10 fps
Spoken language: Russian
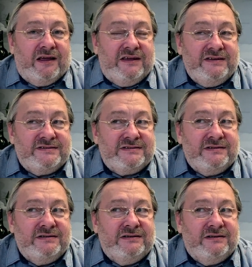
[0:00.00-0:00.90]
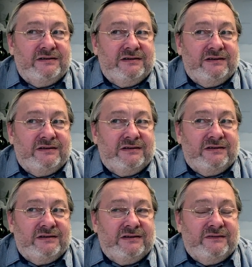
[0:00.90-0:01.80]
из
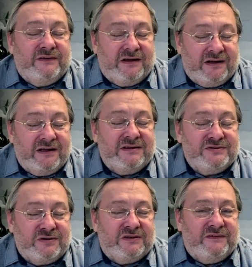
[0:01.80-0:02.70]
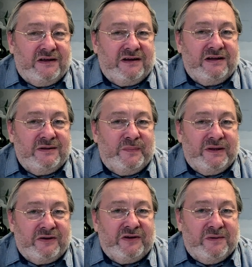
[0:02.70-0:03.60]
э, винограда, сорта винограда
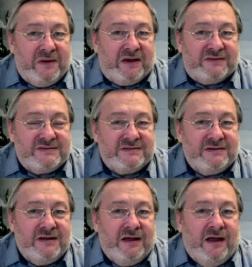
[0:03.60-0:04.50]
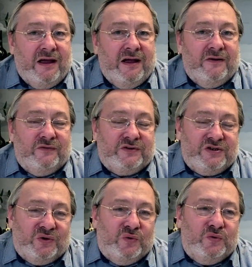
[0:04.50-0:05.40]
Педро Химерис. Вот
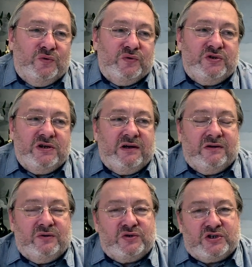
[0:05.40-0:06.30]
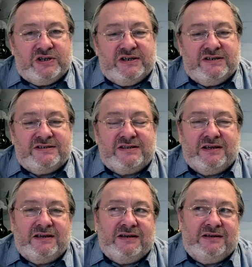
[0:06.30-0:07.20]
тягучая,
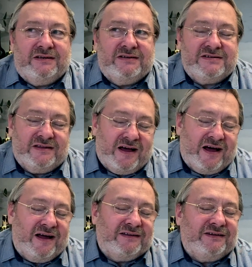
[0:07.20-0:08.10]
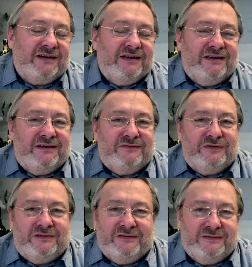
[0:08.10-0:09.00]
душистая, сладкая.
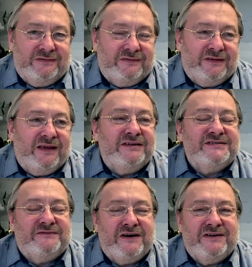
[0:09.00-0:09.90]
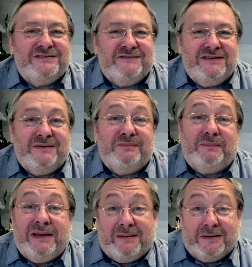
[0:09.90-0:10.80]
Вот я называю эти вина
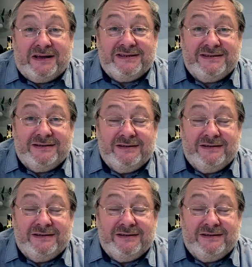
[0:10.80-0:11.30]
поплямкать.